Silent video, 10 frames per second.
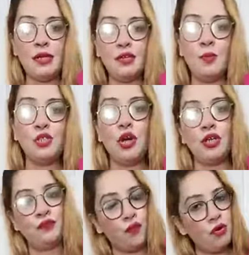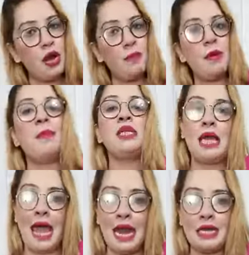নিয়ে তোমার সঠিক ফোন নাম্বার
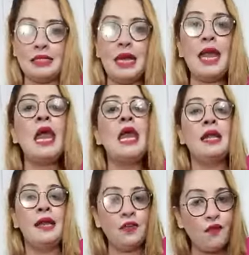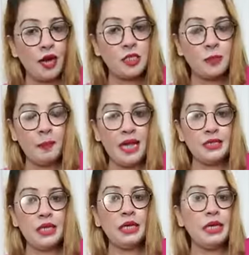বাসার অ্যাড্রেস দিয়ে রেন ফরেস্ট
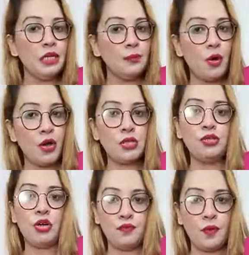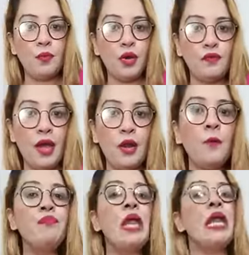পেজের ইনবক্সটি কনফার্ম করে ফেলো
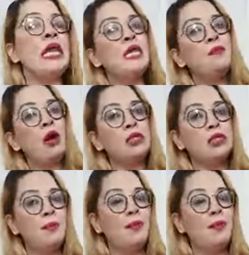ইনবক্সের